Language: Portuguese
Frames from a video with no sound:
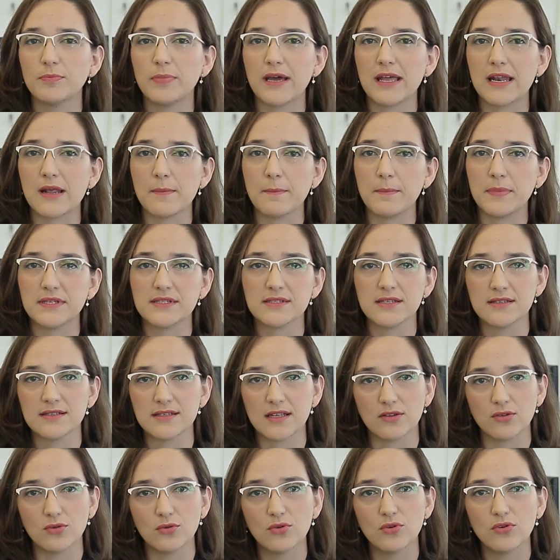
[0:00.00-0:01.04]
para
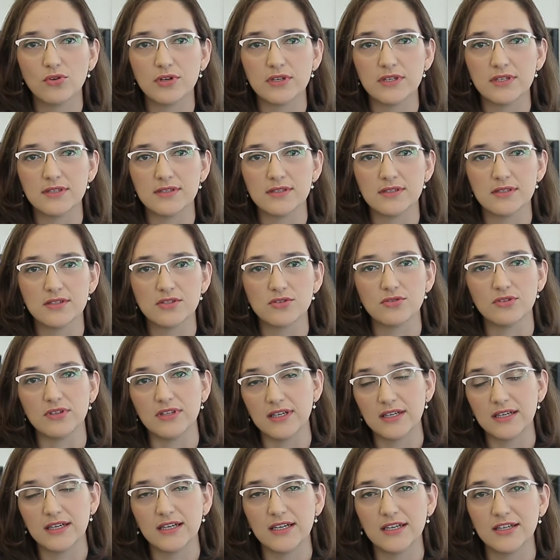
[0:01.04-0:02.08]
pesquisadores,
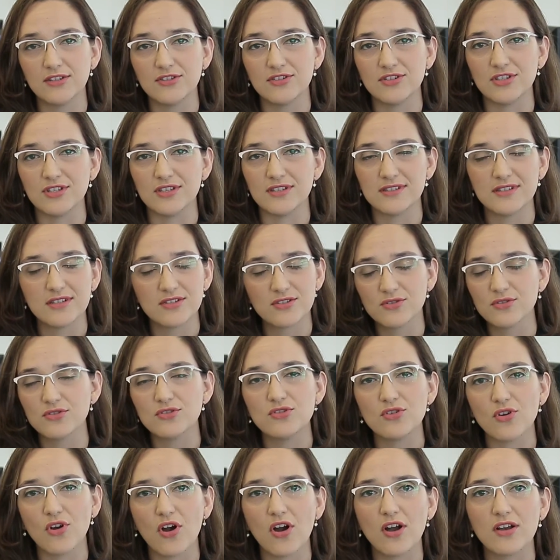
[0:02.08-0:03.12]
estudantes,
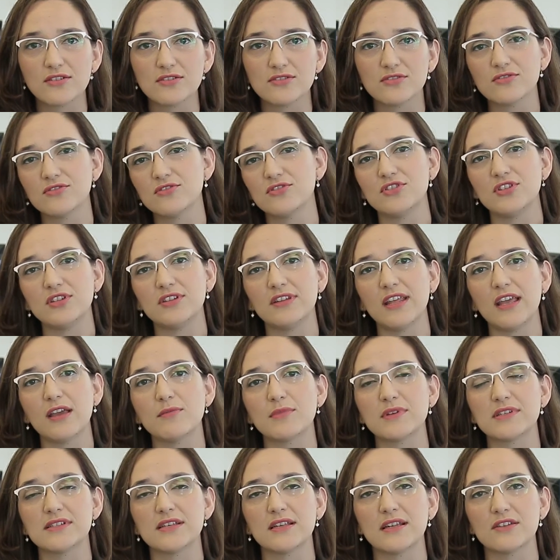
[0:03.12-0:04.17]
estudiosos de
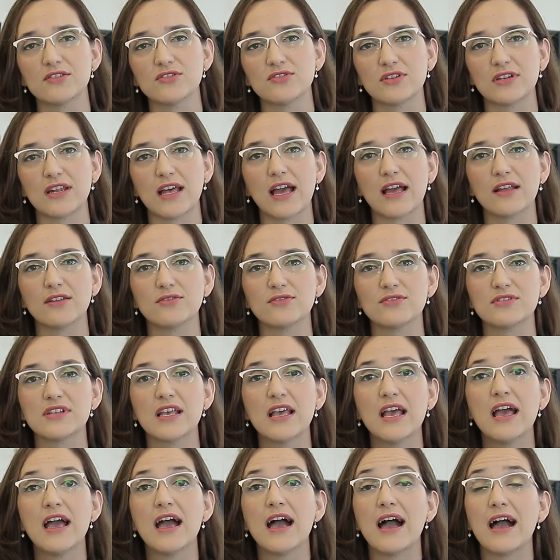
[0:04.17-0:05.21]
temas relacionados
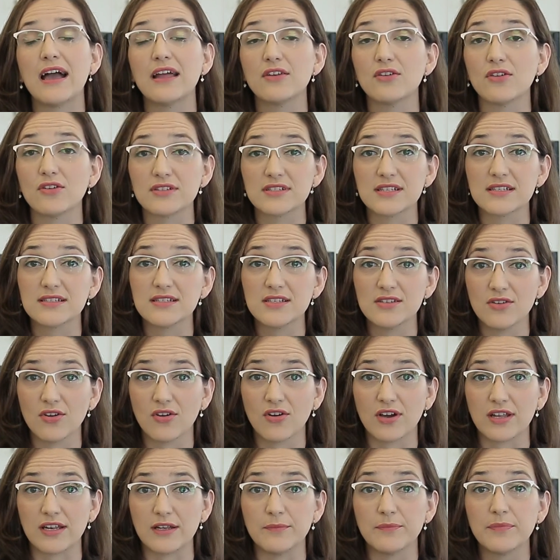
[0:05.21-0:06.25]
à Nossa
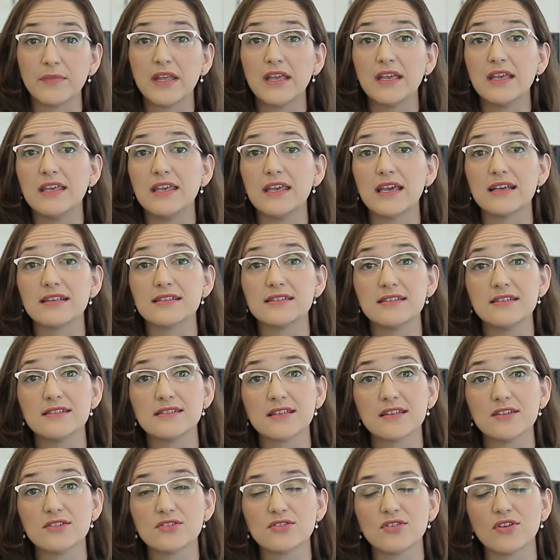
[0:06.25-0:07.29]
Senhora. E as
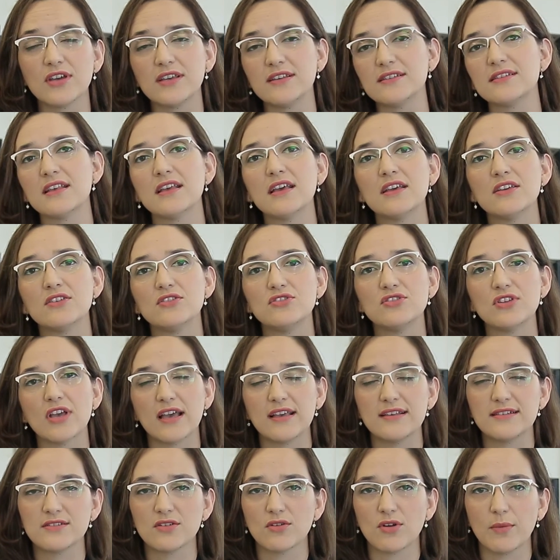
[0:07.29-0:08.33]
inscrições
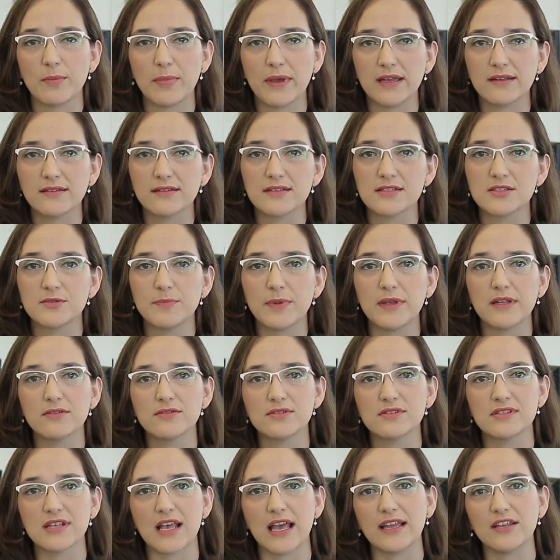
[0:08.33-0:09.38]
já estão abertas pelo
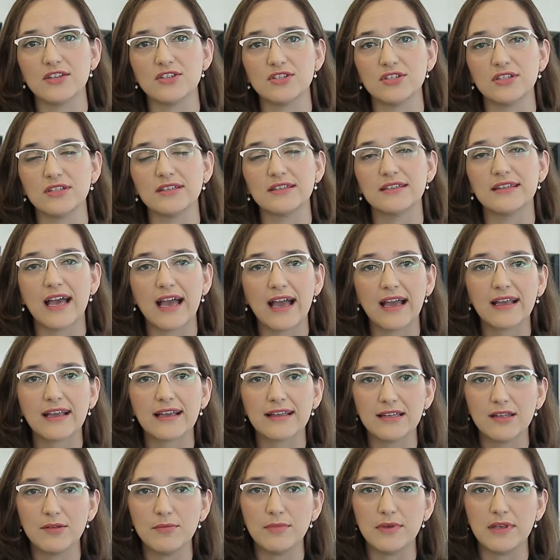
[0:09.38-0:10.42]
site da
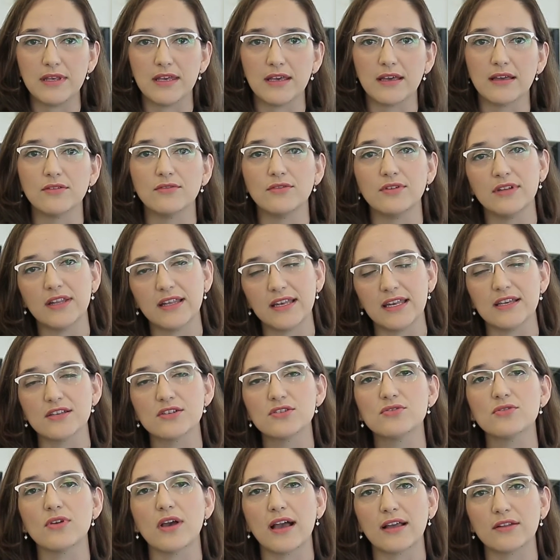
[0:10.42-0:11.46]
academia, no
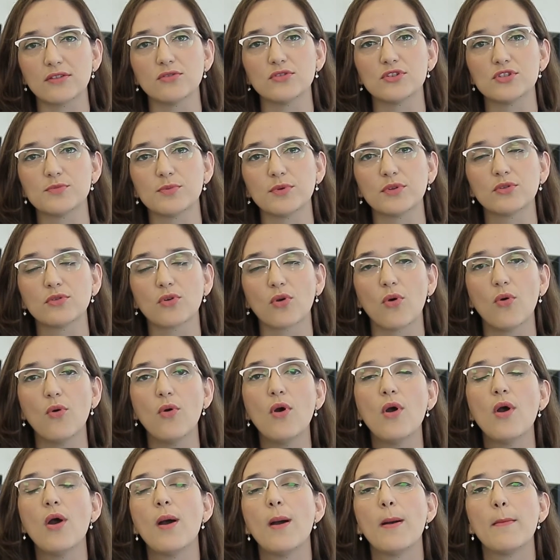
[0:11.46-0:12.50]
endereço a12.com
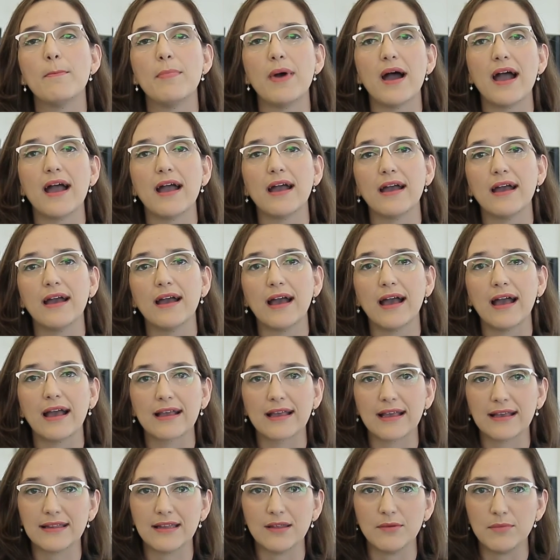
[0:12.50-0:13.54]
barra
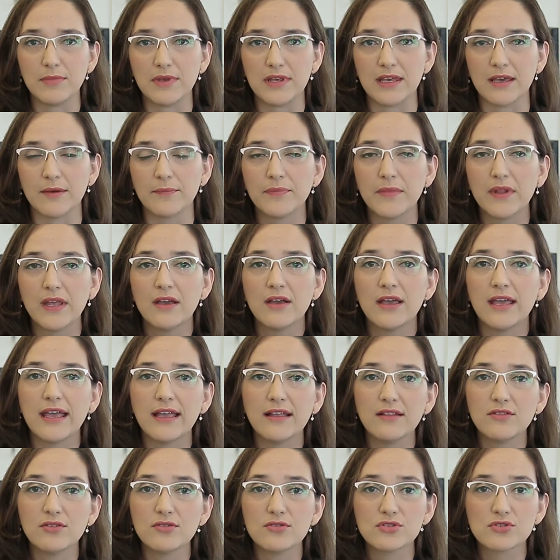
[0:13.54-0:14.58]
academia.
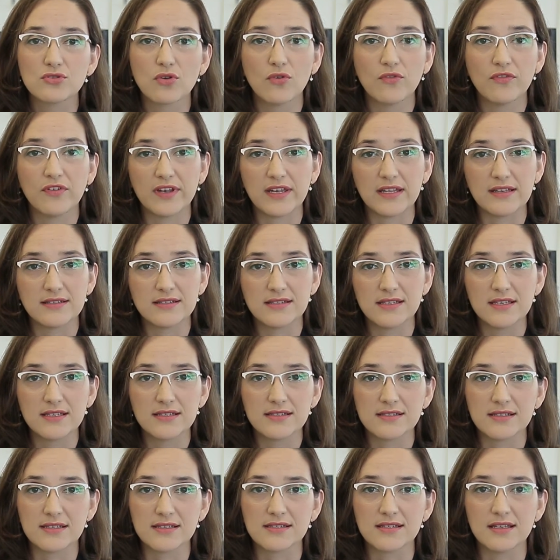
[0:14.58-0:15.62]
Entre os
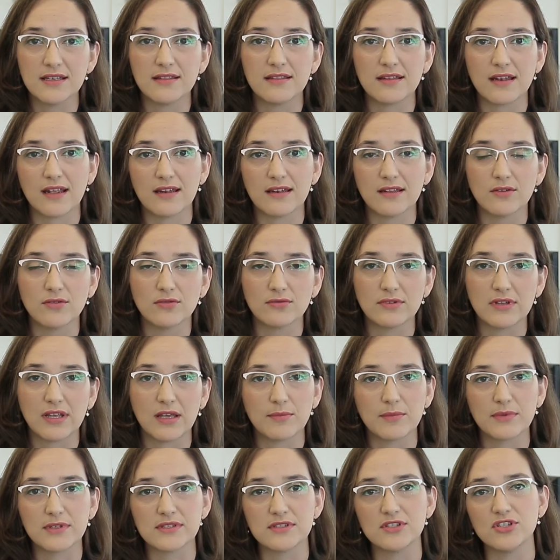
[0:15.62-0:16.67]
conferencistas que trarão
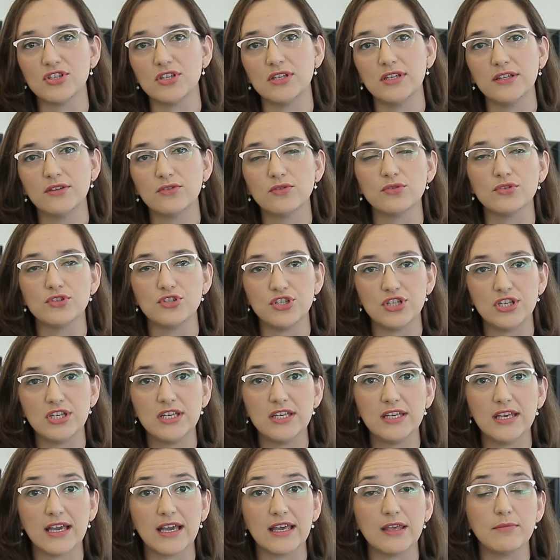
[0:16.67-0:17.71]
temas de
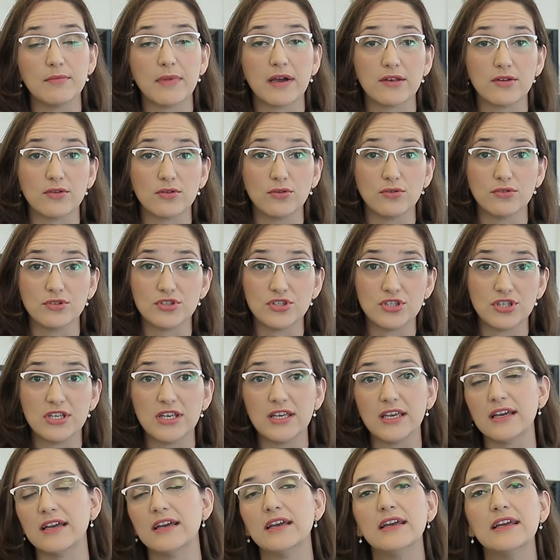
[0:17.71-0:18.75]
liturgia e
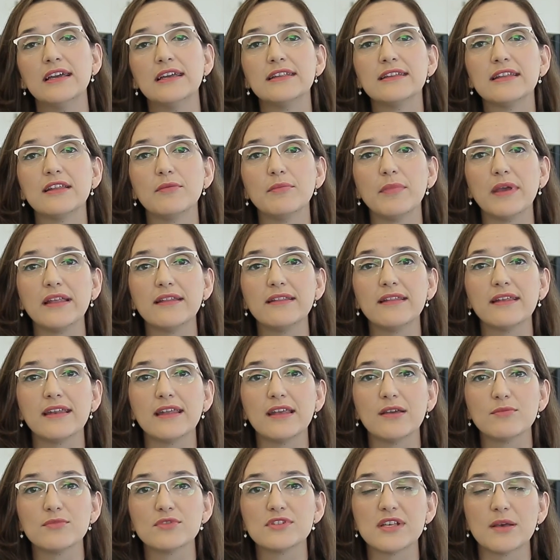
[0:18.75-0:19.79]
mariologia, também
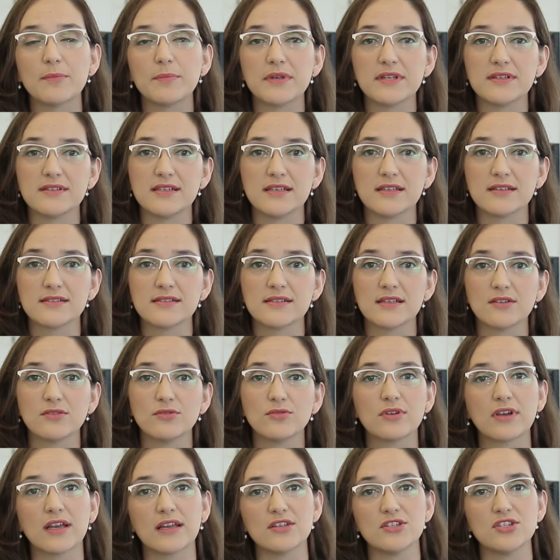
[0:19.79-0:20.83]
teremos a presença
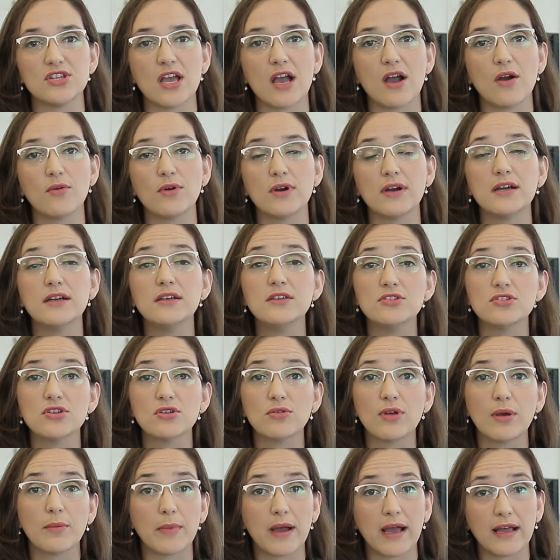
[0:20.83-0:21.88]
do cardeal
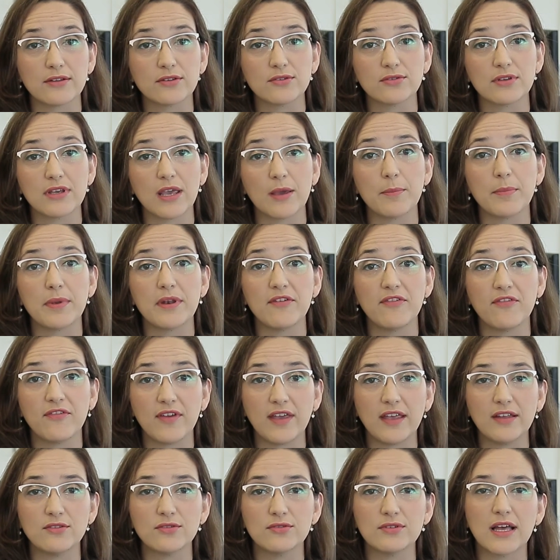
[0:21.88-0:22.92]
Ângelo Amato, que é
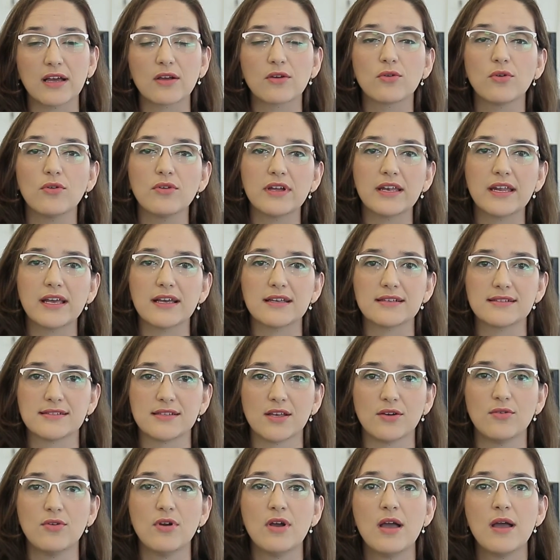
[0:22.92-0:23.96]
prefeito da
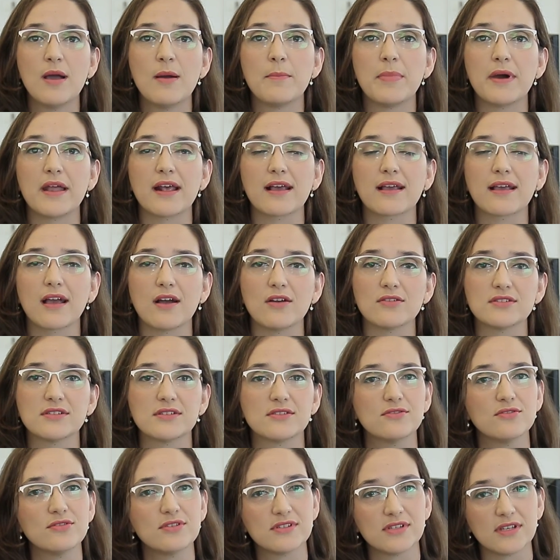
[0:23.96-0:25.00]
Congregação para a Causa
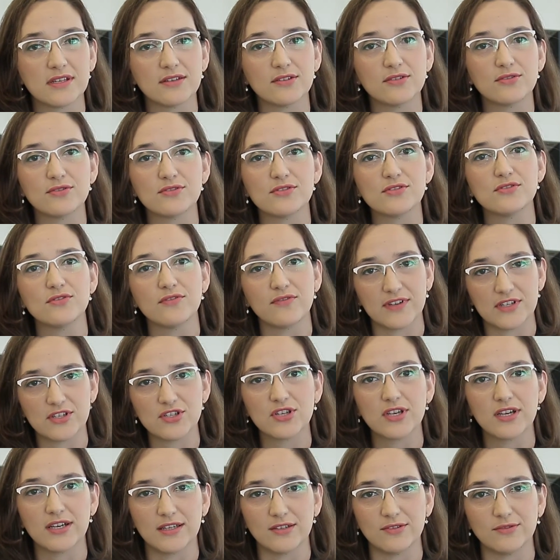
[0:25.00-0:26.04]
dos Santos no
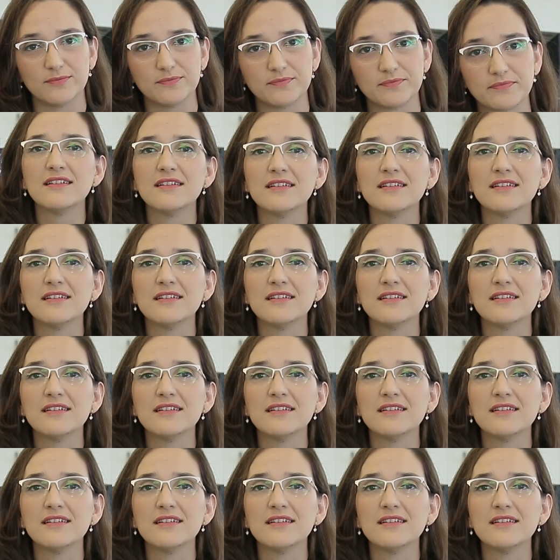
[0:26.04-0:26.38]
Vaticano.